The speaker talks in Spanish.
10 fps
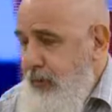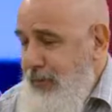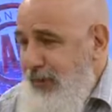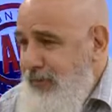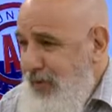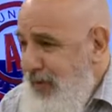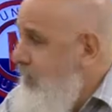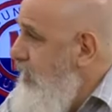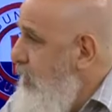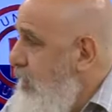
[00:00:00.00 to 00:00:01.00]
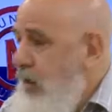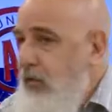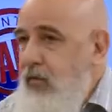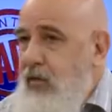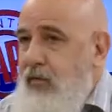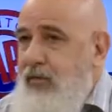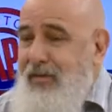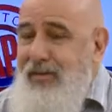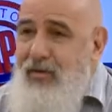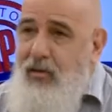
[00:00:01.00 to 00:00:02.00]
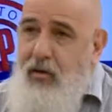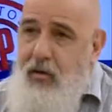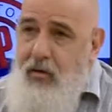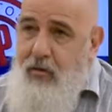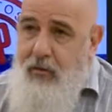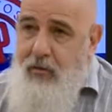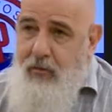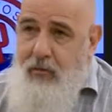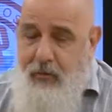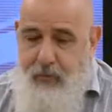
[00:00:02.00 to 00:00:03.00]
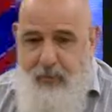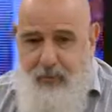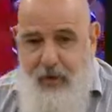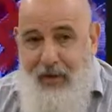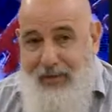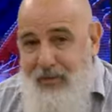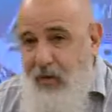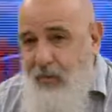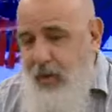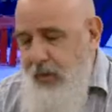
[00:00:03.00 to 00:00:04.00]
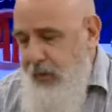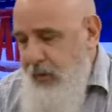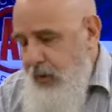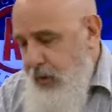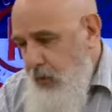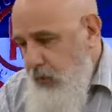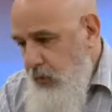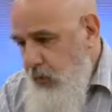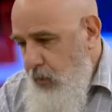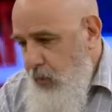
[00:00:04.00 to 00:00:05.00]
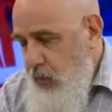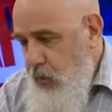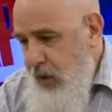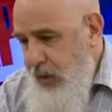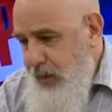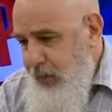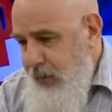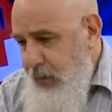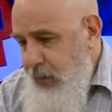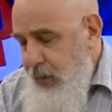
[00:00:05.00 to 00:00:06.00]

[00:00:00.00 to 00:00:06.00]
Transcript: de transferencia de ingresos que se sintió eh, negativamente en los sectores populares,